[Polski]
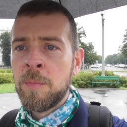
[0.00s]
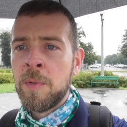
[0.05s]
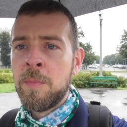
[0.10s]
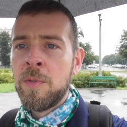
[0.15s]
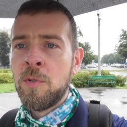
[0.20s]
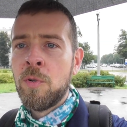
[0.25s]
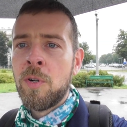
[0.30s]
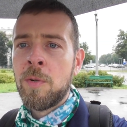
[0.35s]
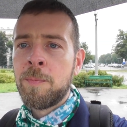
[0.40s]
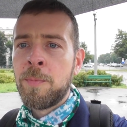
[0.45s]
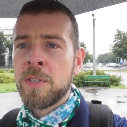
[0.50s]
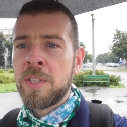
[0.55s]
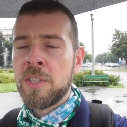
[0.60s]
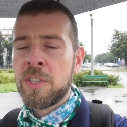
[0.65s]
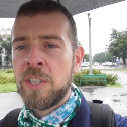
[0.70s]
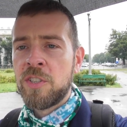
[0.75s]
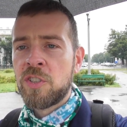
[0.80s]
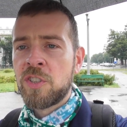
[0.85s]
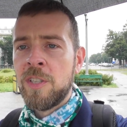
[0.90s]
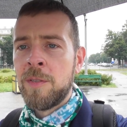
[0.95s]
by było po
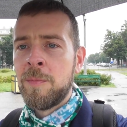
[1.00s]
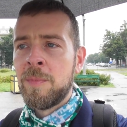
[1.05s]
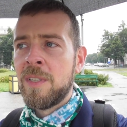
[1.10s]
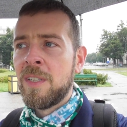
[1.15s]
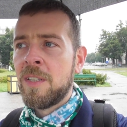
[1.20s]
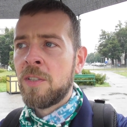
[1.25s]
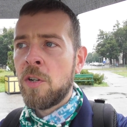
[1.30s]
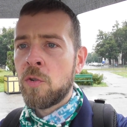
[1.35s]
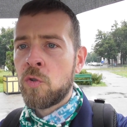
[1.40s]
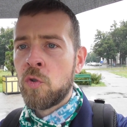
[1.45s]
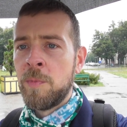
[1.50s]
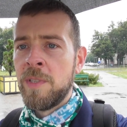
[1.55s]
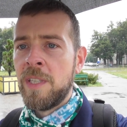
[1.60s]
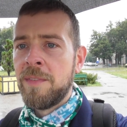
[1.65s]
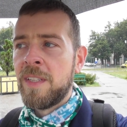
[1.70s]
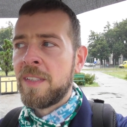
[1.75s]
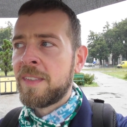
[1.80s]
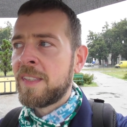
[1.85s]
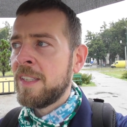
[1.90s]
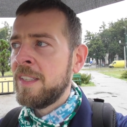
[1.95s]
tysięcznym roku
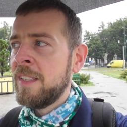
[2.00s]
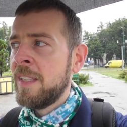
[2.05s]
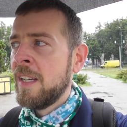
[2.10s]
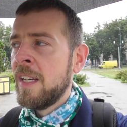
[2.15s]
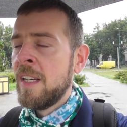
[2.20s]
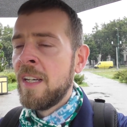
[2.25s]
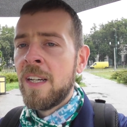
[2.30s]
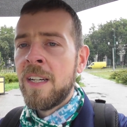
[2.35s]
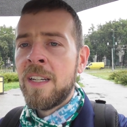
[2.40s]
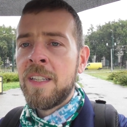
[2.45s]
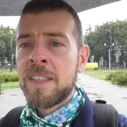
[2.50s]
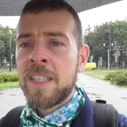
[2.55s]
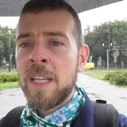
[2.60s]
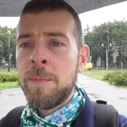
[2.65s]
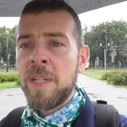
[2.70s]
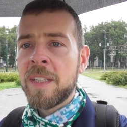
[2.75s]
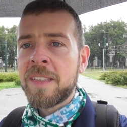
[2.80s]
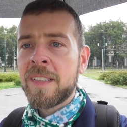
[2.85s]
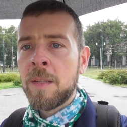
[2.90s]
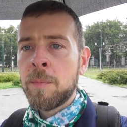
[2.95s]
mniej więcej. E,
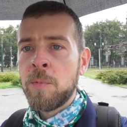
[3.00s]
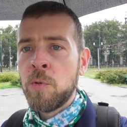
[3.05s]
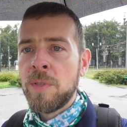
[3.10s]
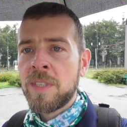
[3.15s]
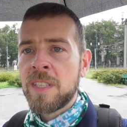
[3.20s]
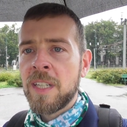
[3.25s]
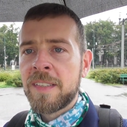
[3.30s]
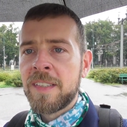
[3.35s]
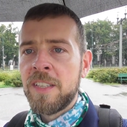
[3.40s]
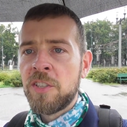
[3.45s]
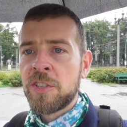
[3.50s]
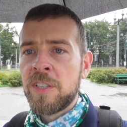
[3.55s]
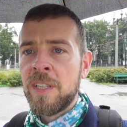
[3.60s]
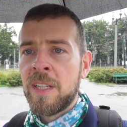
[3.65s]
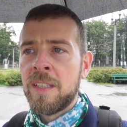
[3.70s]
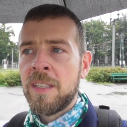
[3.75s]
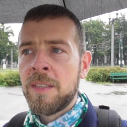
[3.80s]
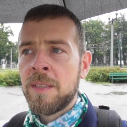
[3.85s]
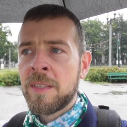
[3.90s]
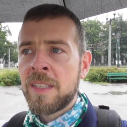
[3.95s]
te miasta były
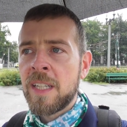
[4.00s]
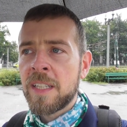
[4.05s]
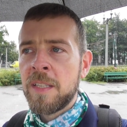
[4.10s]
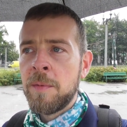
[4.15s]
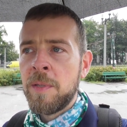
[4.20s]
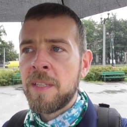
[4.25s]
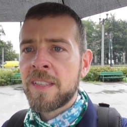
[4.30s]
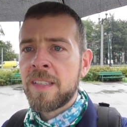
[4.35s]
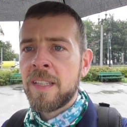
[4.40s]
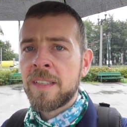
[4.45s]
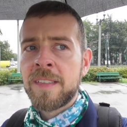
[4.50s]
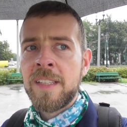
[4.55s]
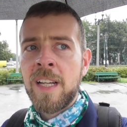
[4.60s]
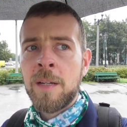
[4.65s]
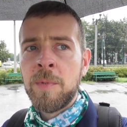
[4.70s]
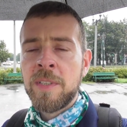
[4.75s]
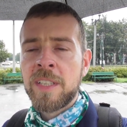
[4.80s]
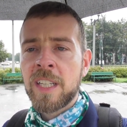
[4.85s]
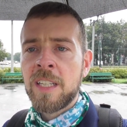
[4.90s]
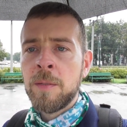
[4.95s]
klasyczne, takie miasta
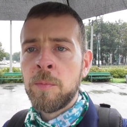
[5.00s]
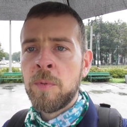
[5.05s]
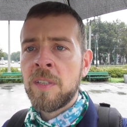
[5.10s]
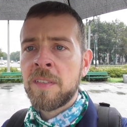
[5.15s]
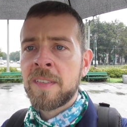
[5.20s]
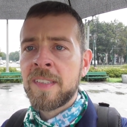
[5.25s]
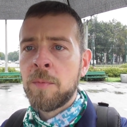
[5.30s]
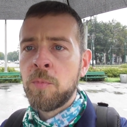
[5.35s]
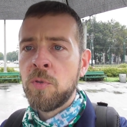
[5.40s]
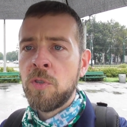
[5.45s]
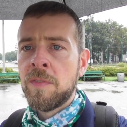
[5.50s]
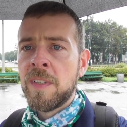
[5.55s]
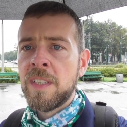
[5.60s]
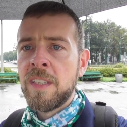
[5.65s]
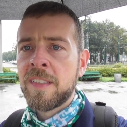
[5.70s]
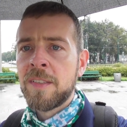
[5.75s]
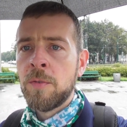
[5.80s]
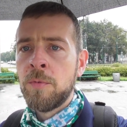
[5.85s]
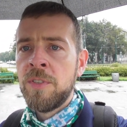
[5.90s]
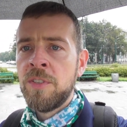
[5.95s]
znamy, takie miasta
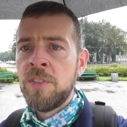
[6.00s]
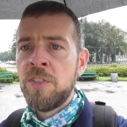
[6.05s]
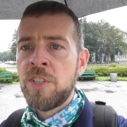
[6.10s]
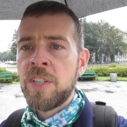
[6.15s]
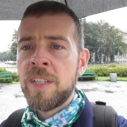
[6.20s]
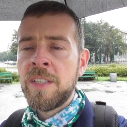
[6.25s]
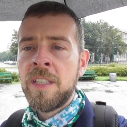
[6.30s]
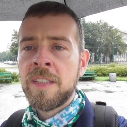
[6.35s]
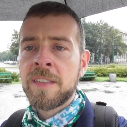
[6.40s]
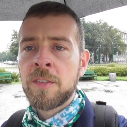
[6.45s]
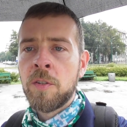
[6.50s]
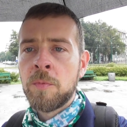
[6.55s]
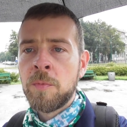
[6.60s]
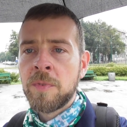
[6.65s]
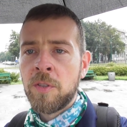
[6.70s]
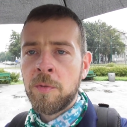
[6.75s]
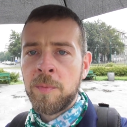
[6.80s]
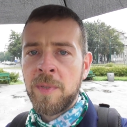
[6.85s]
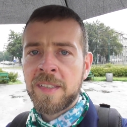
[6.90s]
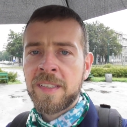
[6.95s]
budowane są i dzisiaj. Jest to,
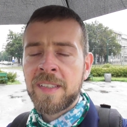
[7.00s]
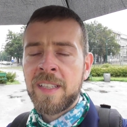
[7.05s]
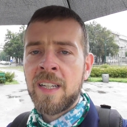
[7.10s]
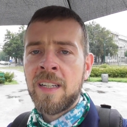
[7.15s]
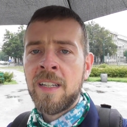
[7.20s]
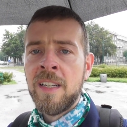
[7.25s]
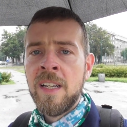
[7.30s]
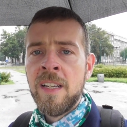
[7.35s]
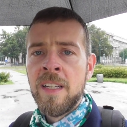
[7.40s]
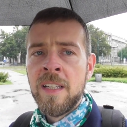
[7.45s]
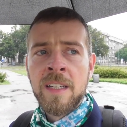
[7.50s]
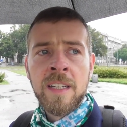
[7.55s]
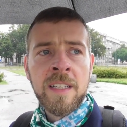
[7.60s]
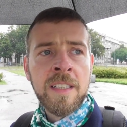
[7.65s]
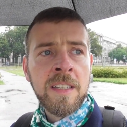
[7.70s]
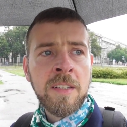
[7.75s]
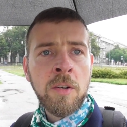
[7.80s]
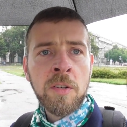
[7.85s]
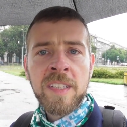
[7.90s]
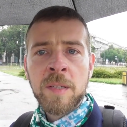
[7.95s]
to miasta
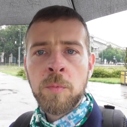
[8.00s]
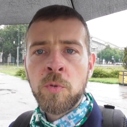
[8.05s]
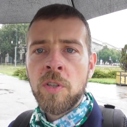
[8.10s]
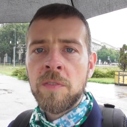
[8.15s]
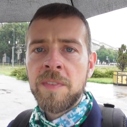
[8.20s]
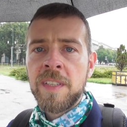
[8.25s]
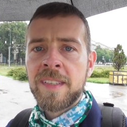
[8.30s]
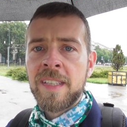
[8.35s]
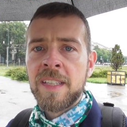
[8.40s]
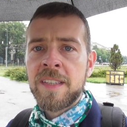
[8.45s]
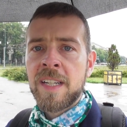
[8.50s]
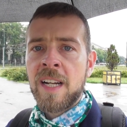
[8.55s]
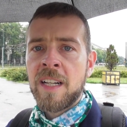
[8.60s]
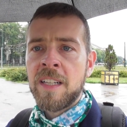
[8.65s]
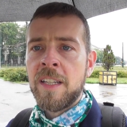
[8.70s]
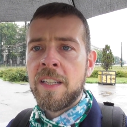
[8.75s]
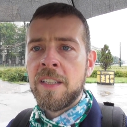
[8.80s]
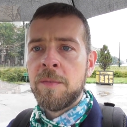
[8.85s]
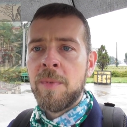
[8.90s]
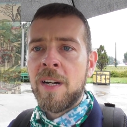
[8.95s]
o zabudowie
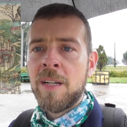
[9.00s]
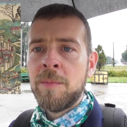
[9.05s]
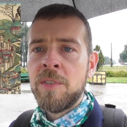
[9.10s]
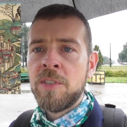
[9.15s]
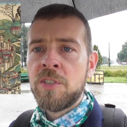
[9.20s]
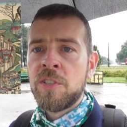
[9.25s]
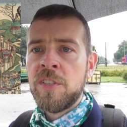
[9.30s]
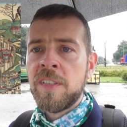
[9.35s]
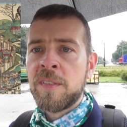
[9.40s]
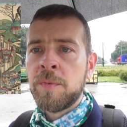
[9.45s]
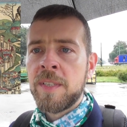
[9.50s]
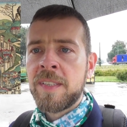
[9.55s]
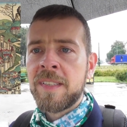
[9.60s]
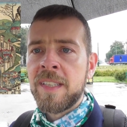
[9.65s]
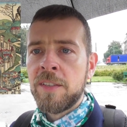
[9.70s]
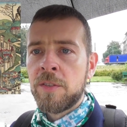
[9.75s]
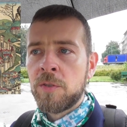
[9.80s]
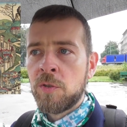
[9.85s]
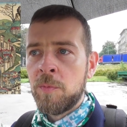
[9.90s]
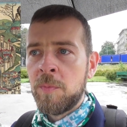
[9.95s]
centralnej. Mamy ścisłe
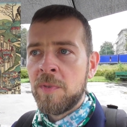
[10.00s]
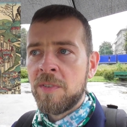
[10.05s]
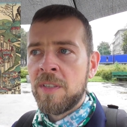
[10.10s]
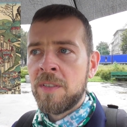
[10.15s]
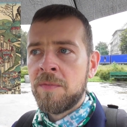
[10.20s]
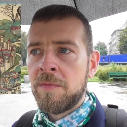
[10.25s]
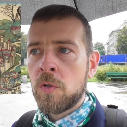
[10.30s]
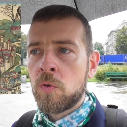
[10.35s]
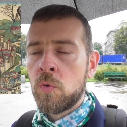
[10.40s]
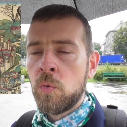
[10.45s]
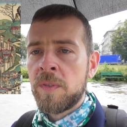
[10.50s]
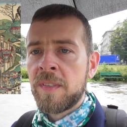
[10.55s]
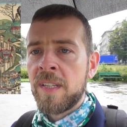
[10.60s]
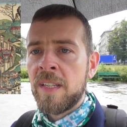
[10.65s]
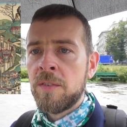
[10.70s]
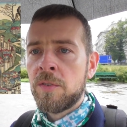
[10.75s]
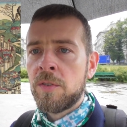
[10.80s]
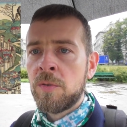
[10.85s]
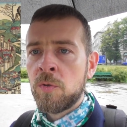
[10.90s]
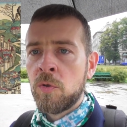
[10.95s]
centrum, wokół
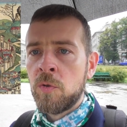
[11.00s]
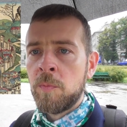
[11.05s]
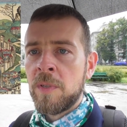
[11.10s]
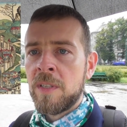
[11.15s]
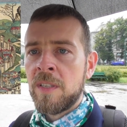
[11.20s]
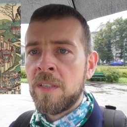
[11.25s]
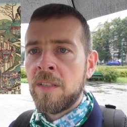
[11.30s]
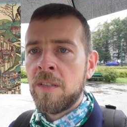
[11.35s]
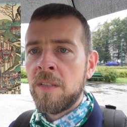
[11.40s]
centrum